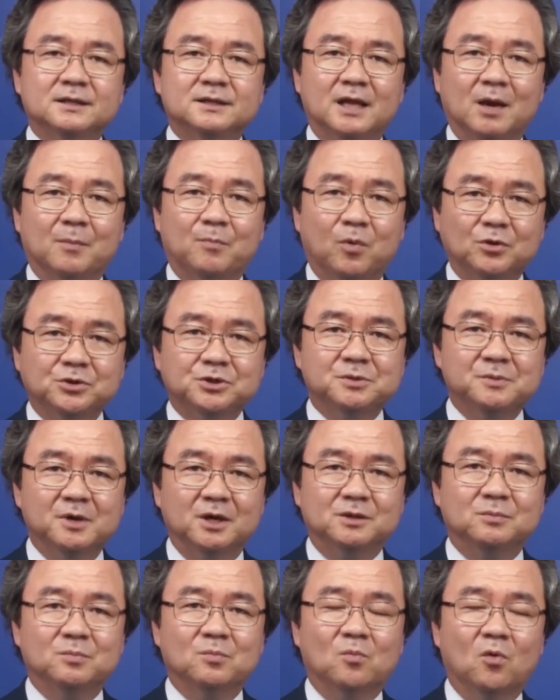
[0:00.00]
네,
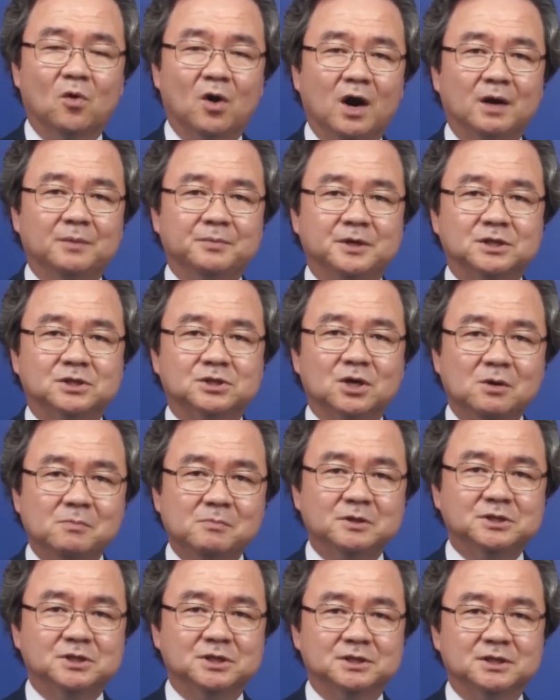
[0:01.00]
보시면 모압이
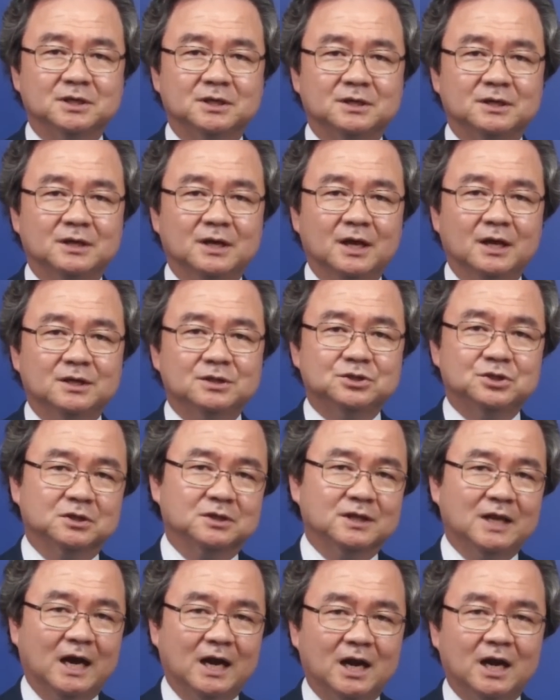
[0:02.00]
젊은 시절,
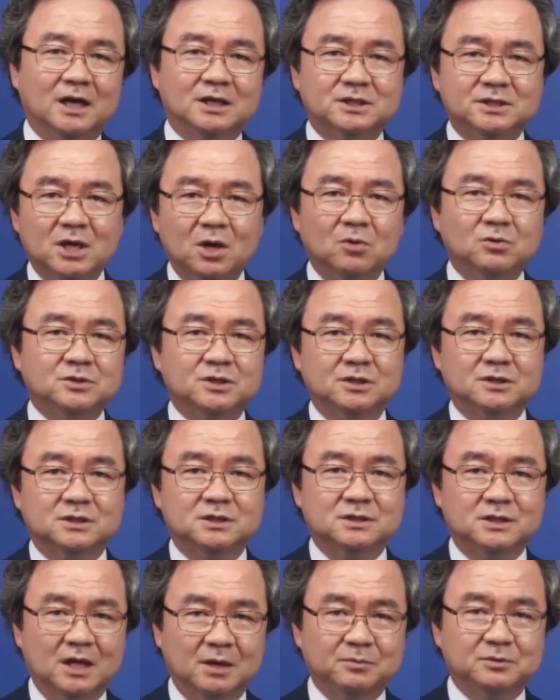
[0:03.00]
즉 나라가 세워질
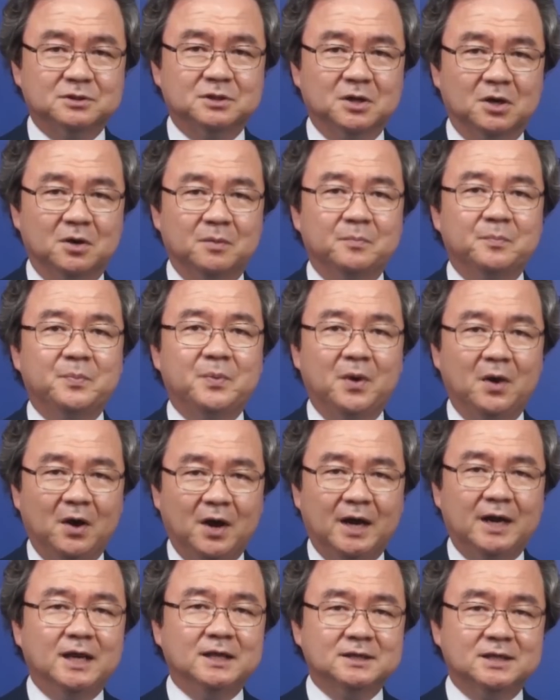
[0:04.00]
때부터
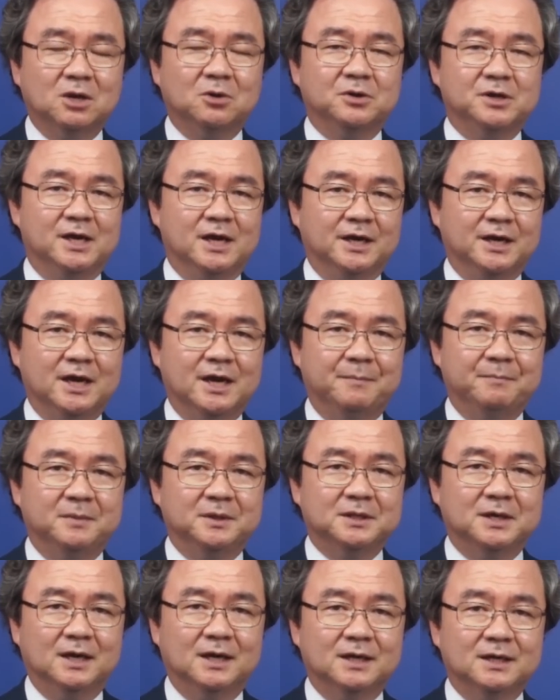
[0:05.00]
평안했다고
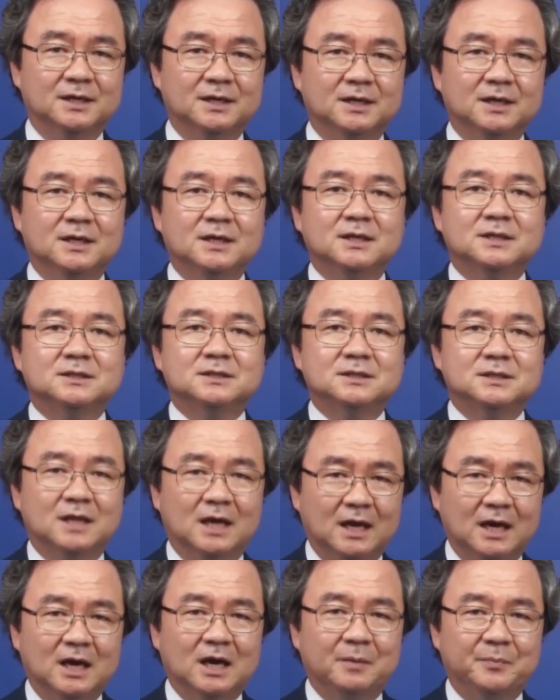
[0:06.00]
이야기합니다.
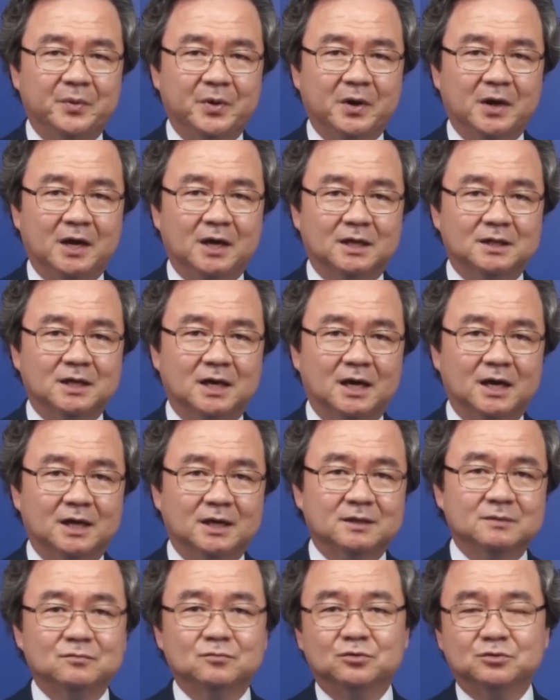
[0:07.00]
나라가 평안하다.
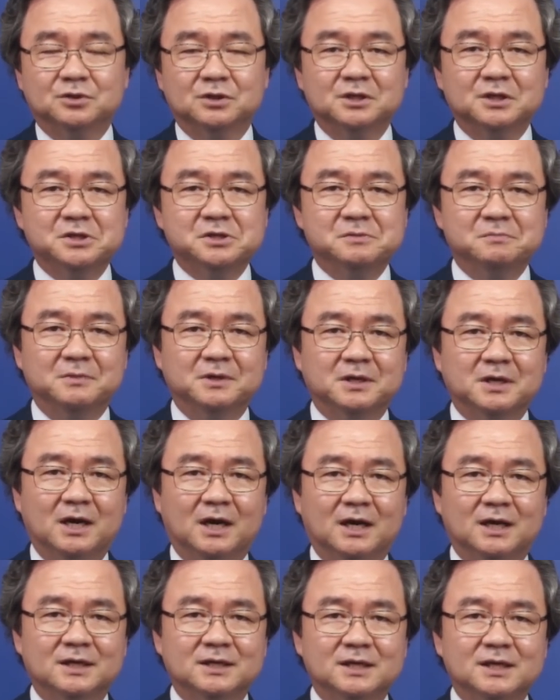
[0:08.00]
무슨
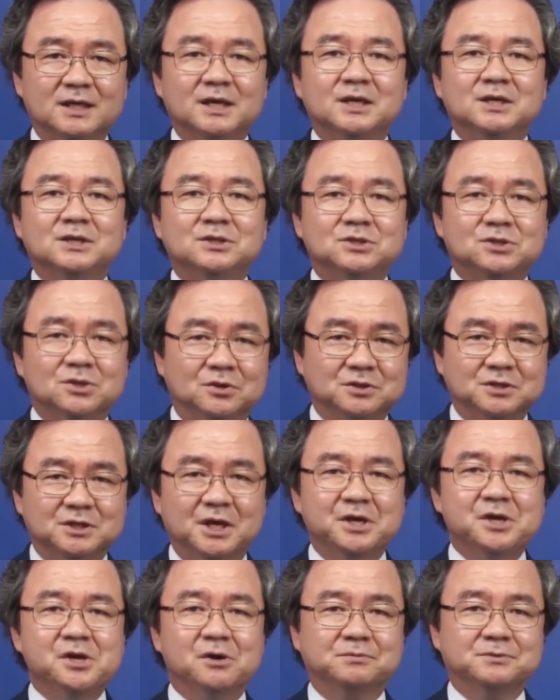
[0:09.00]
뜻입니까?
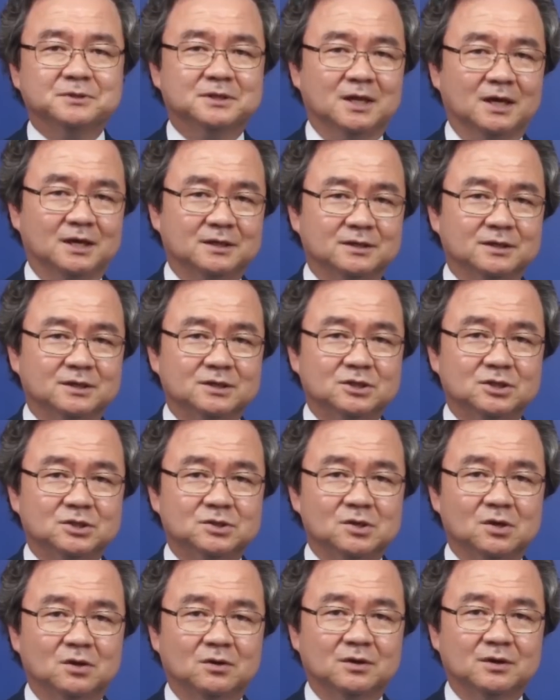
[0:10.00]
전쟁이 없었다는
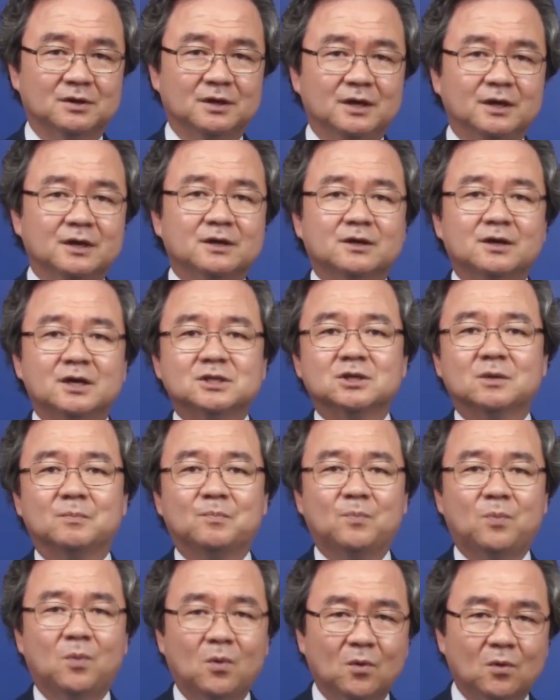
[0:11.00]
것이죠. 그래서
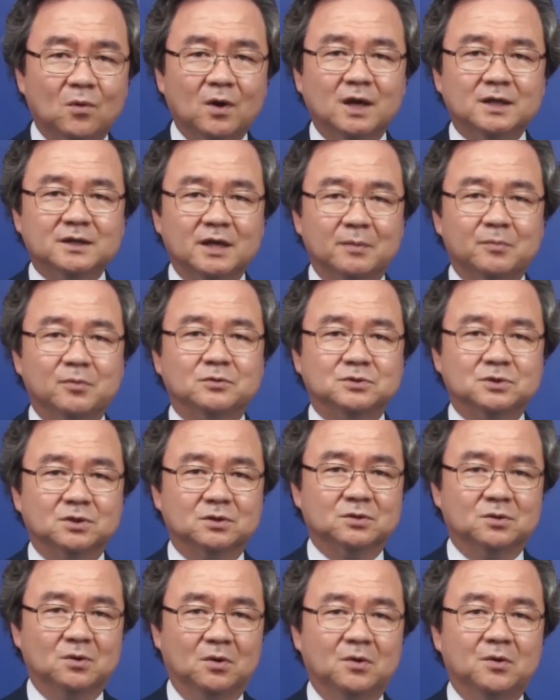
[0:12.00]
포로가 돼본
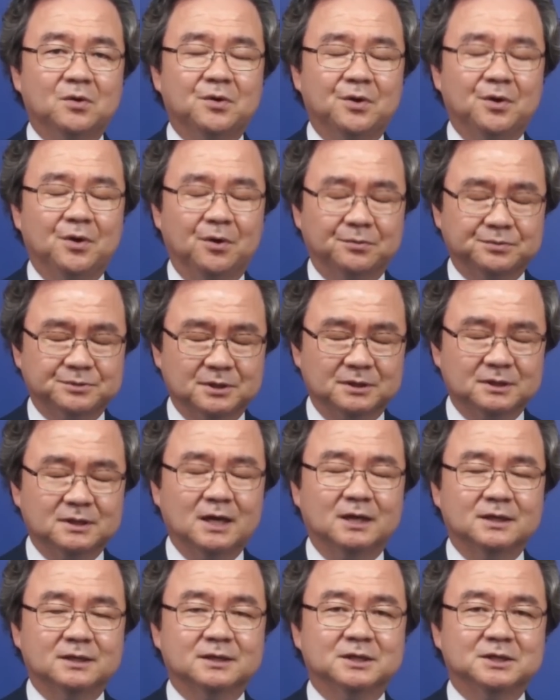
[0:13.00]
적도
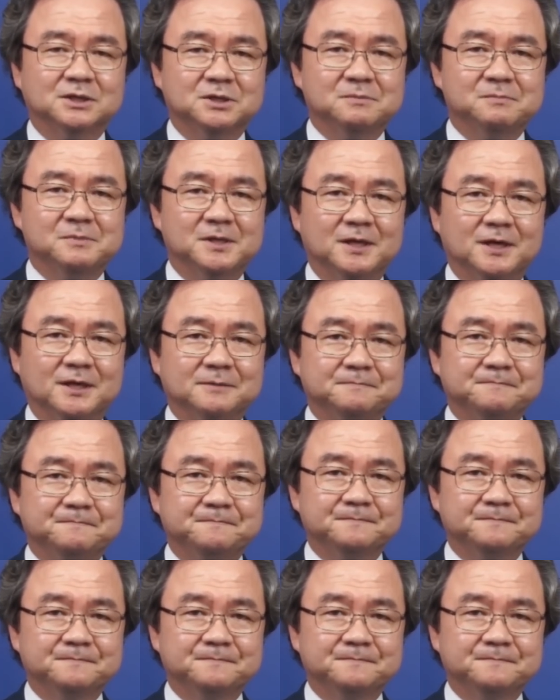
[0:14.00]
없었다는 것입니다.